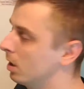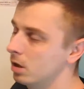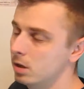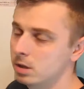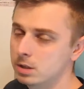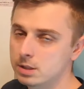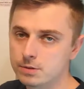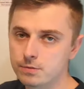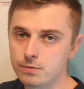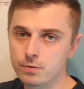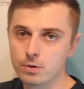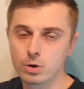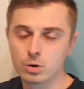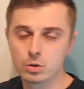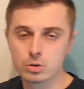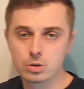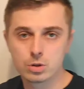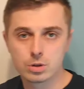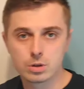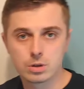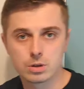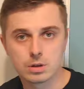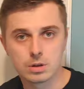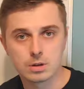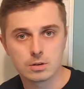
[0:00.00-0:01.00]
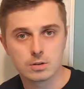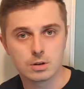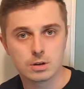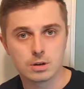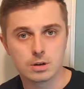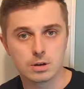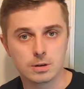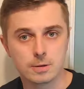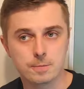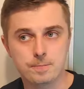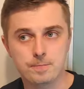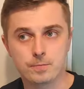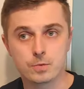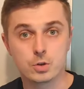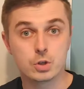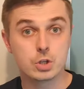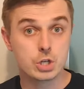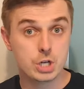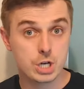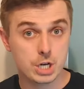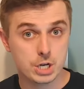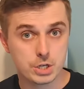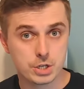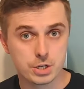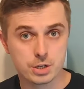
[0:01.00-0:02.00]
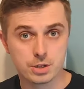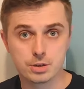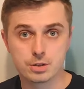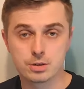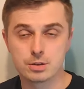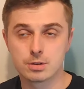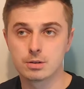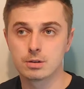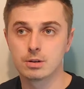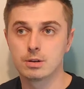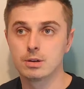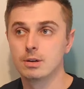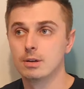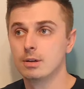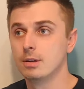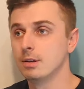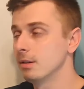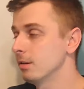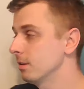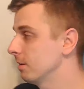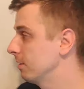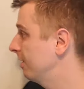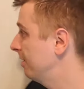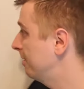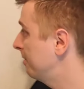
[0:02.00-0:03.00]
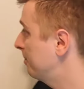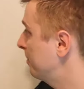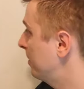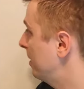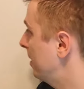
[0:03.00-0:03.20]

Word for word: zwrot 10. E, no,